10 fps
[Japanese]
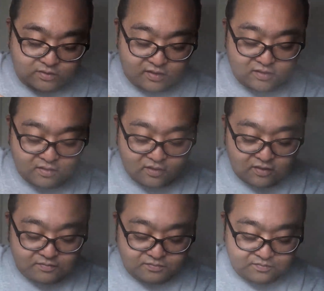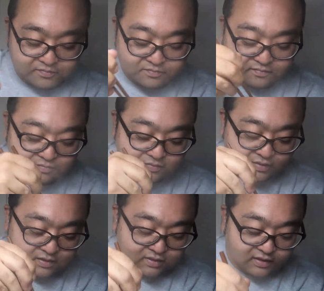じょいですよ。
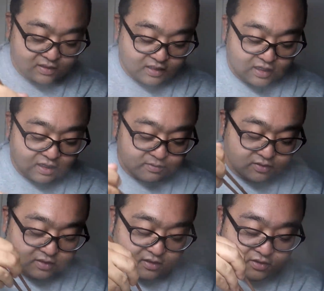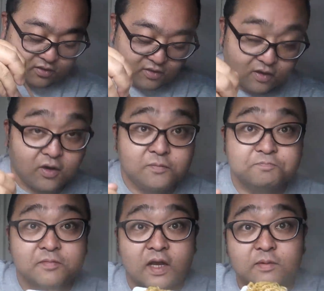青じょいいですよ。
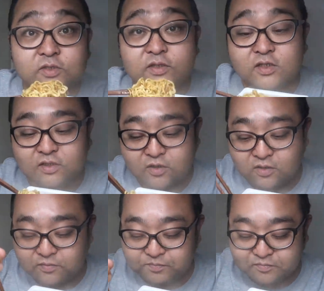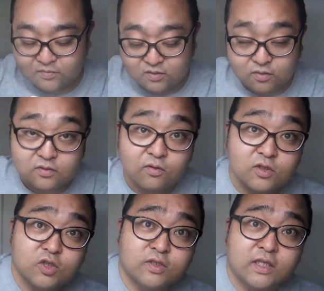青じょいですよ。どんどん
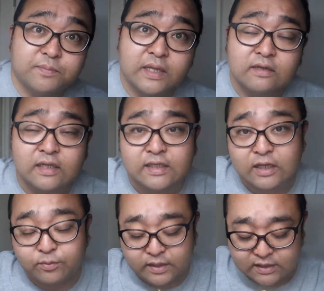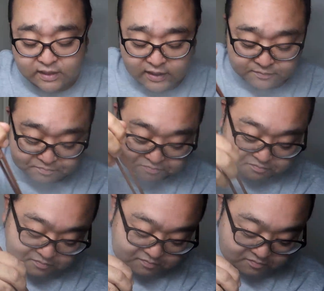こっち寄ってって見えなくなったね。ごめんなさいね。
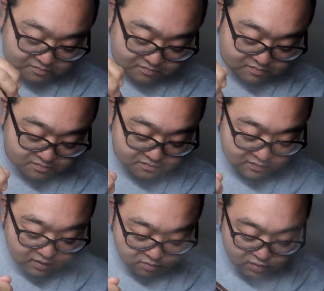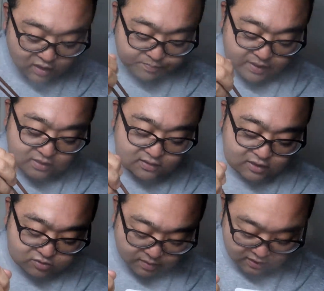これがペヤング
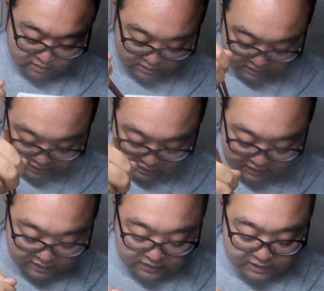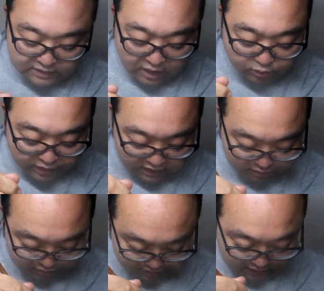焼きそば。たこ焼き
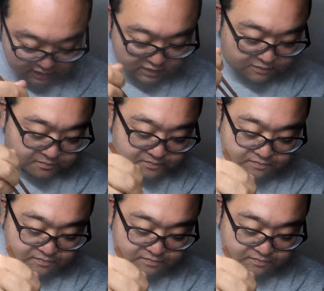風です。